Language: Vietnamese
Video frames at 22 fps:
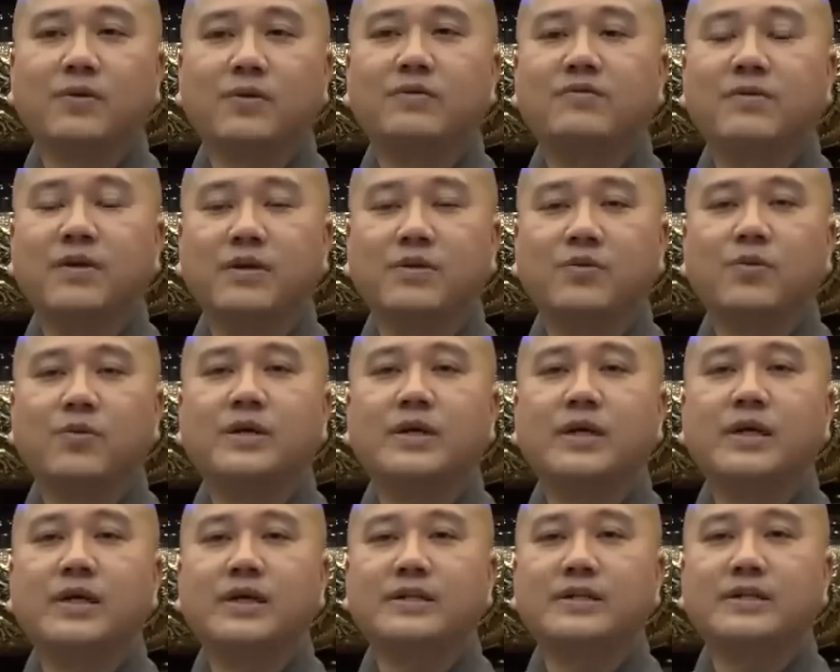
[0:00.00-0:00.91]
quý vị
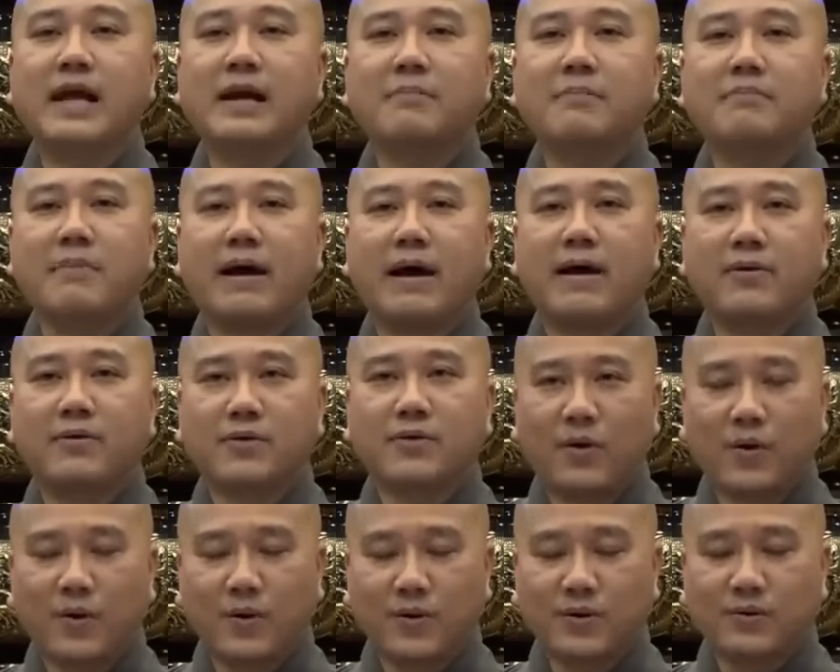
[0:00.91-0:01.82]
quy y Tam Bảo
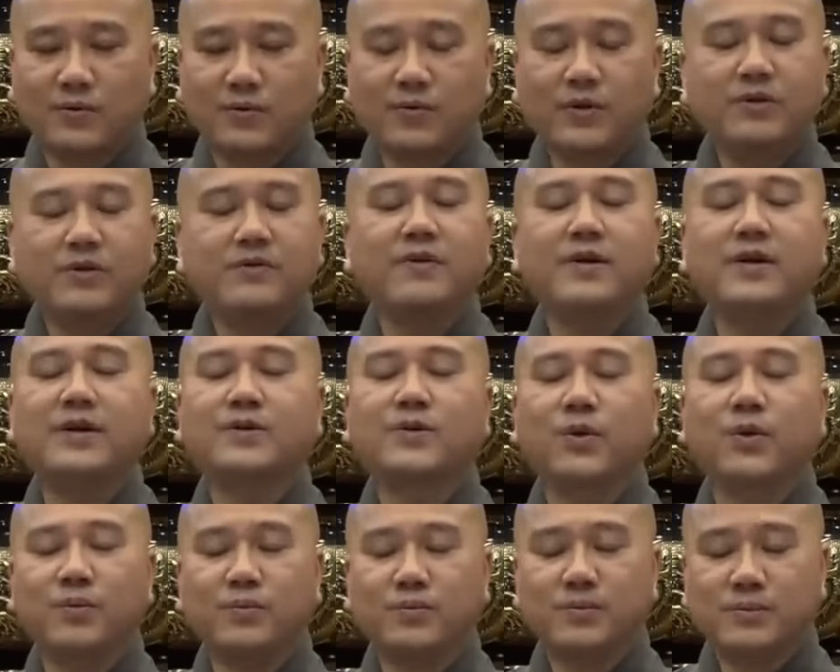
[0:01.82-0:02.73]
rồi, quý vị
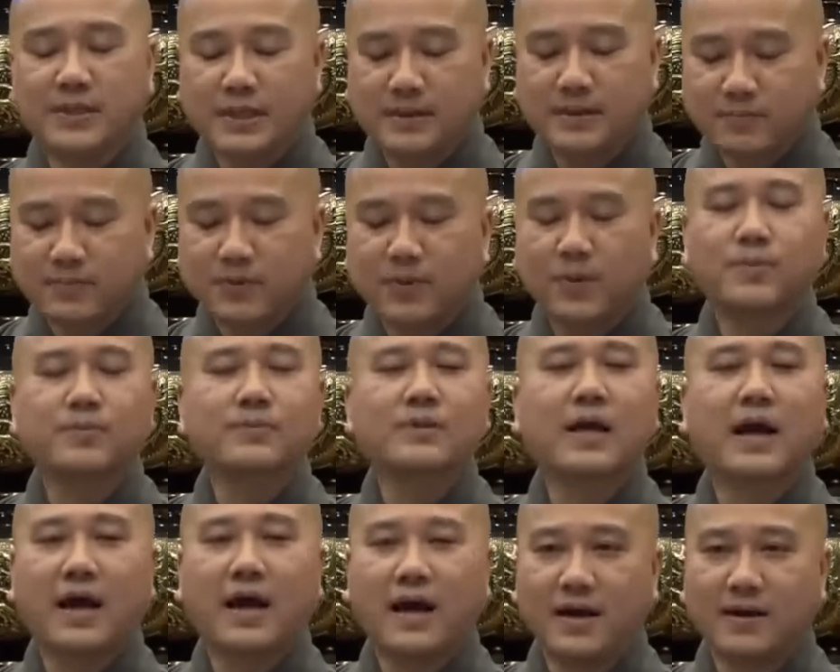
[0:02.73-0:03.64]
cũng tiếp tục
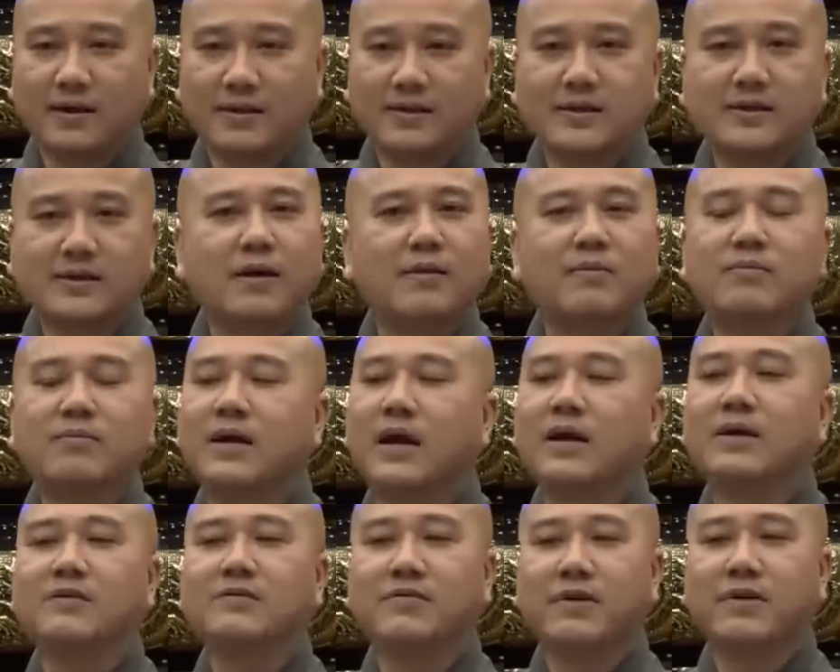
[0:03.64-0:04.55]
thờ chứ không
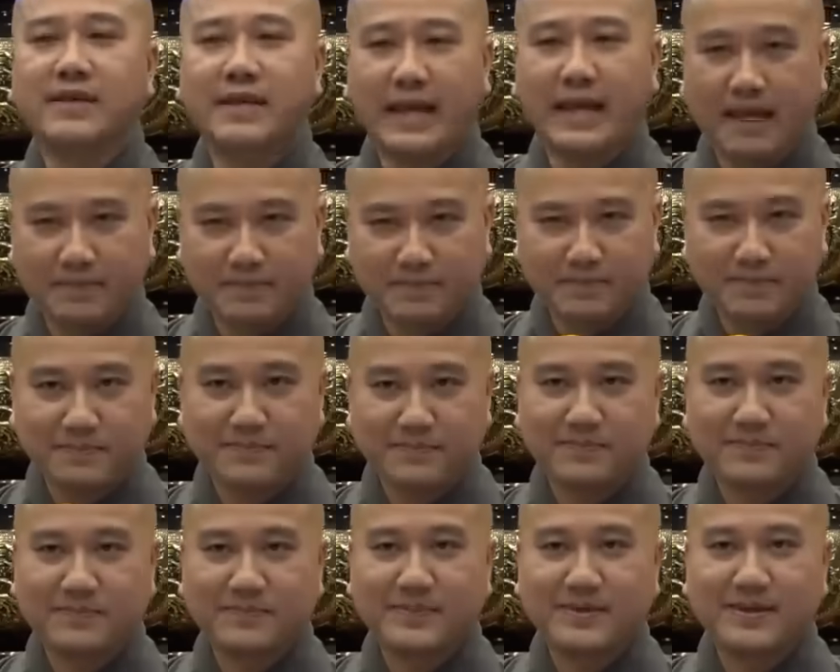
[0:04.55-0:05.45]
cần phải dẹp.
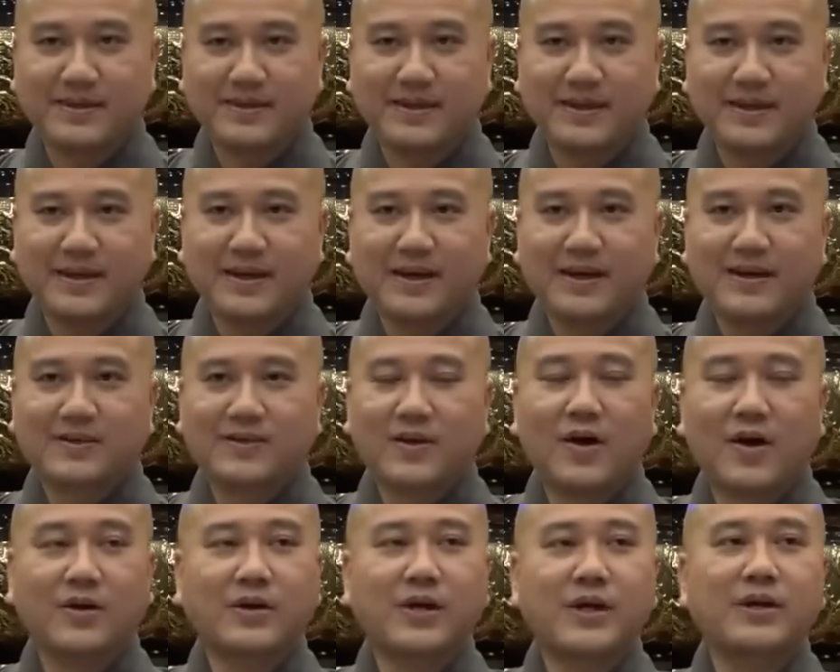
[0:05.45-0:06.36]

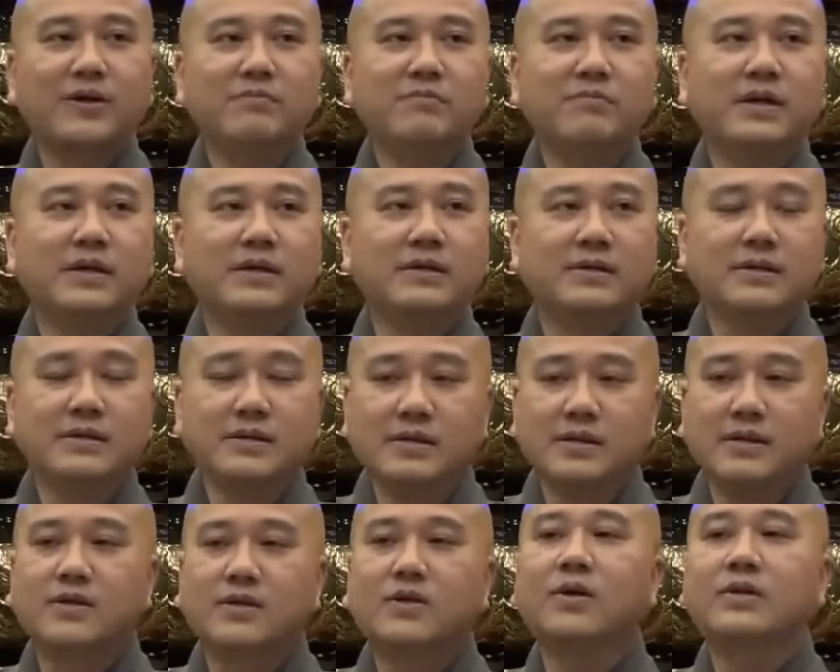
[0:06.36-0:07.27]
Còn nếu mình
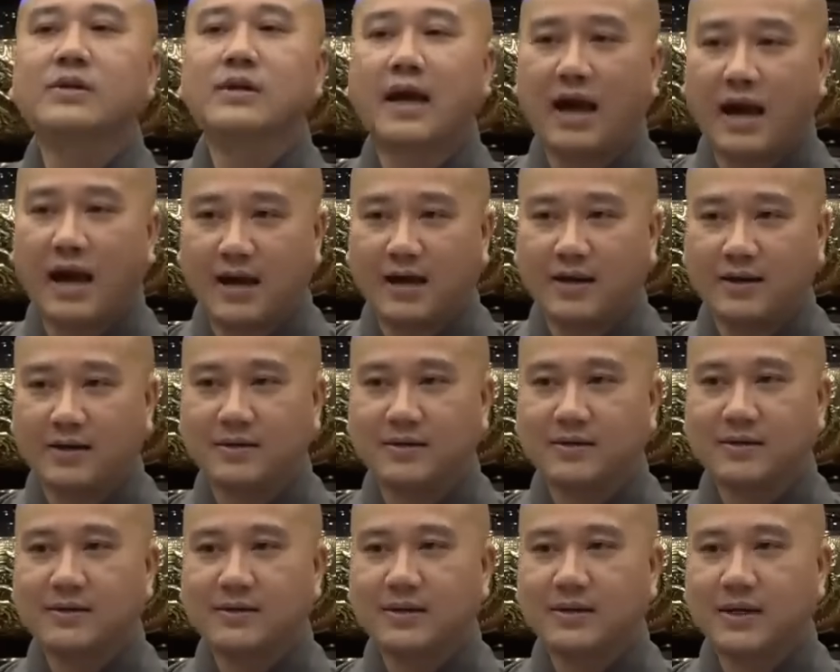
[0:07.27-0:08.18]
chưa có thờ
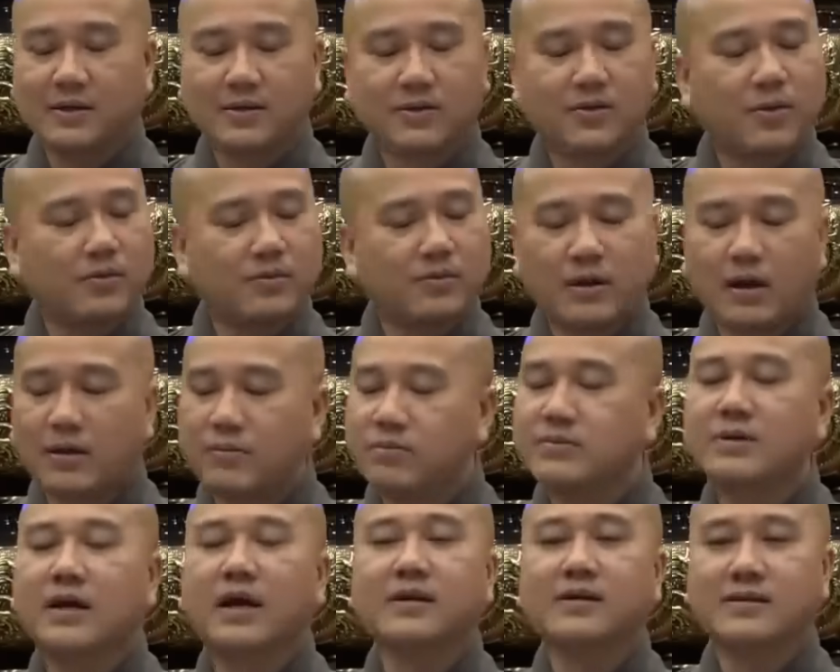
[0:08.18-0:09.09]
thì cũng
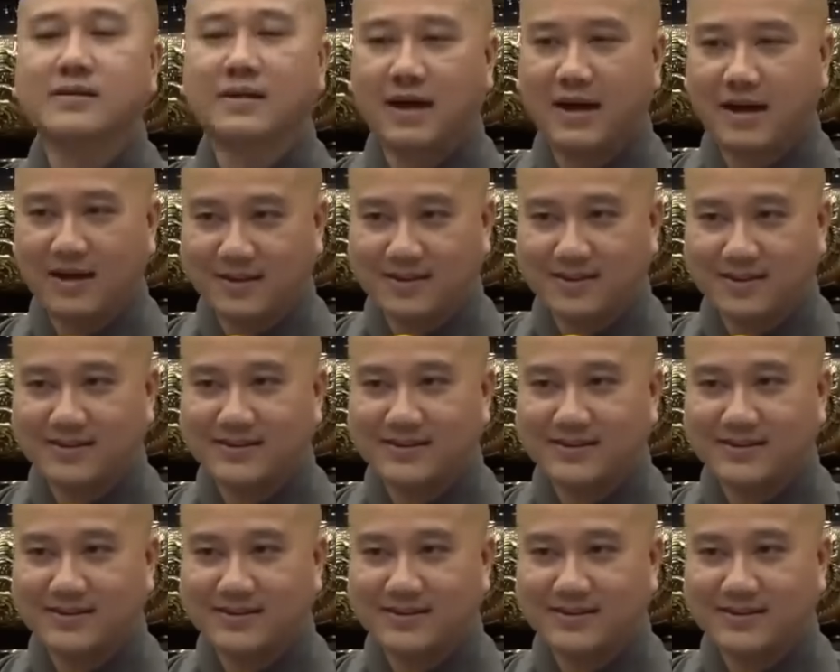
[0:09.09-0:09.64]
không cần thờ.